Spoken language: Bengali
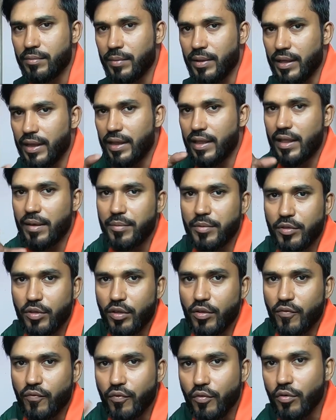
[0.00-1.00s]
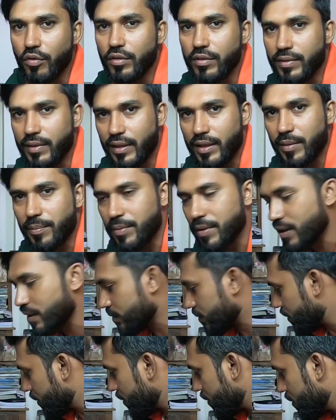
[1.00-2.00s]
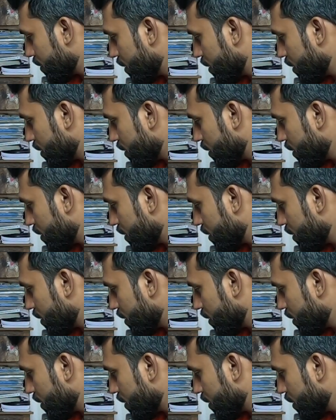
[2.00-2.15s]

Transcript: মানে এটার ভিতরে ফুল সেট আছে